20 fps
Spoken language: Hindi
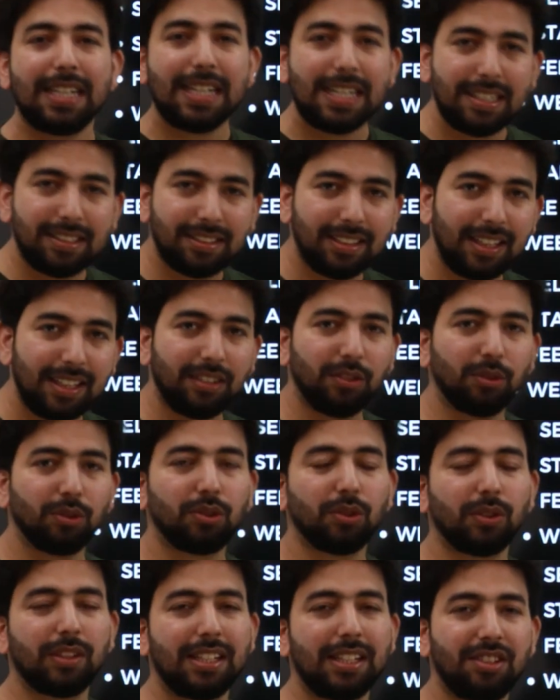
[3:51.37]
डेट्स हैं
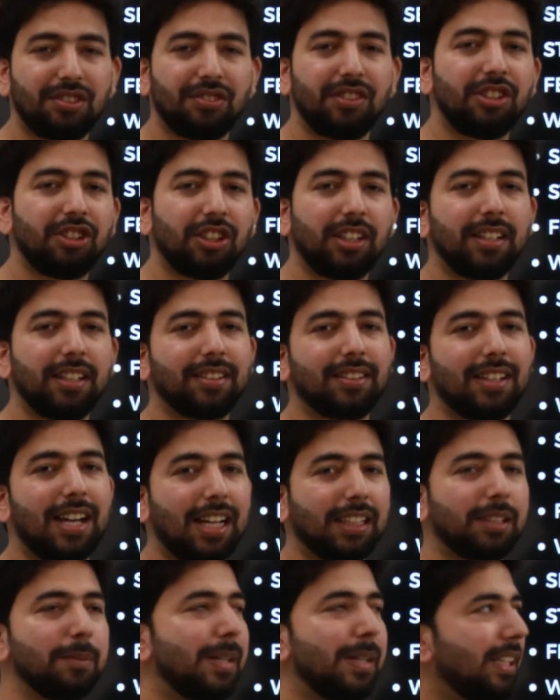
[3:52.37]
दोस्तों रजिस्ट्रेशन है
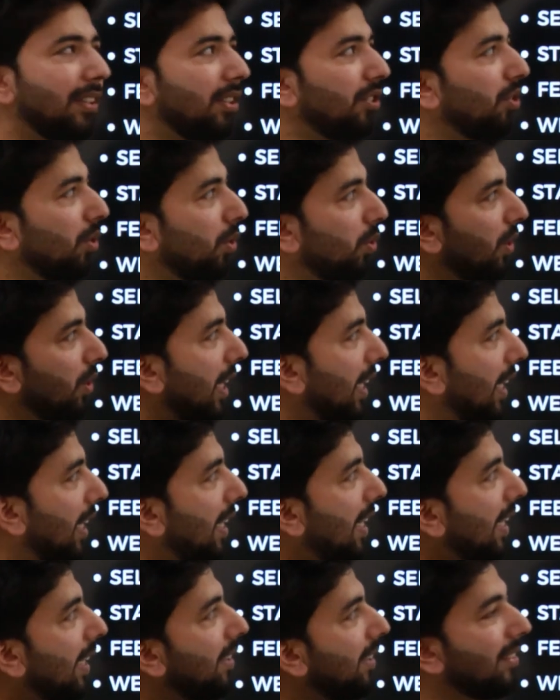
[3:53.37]
सात मई से शुरू हो जाएंगे
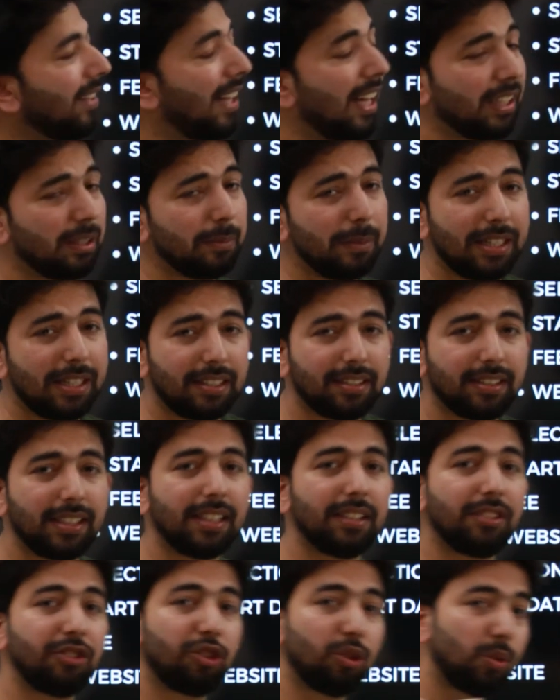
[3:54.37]
लेकिन सात मई
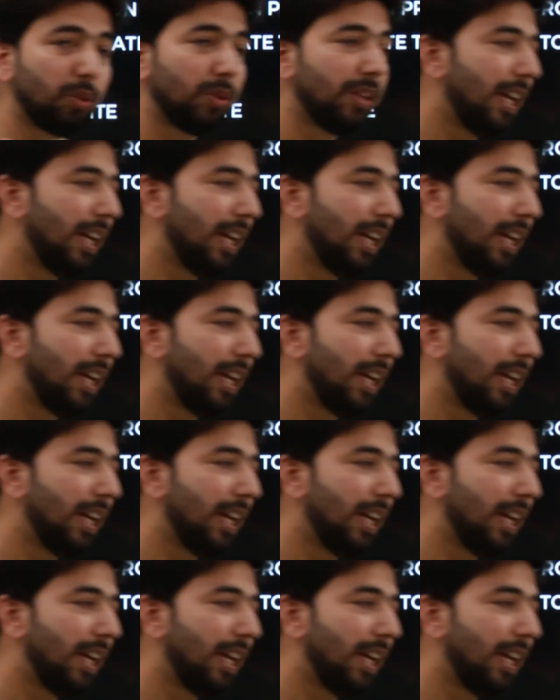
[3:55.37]
से शुरू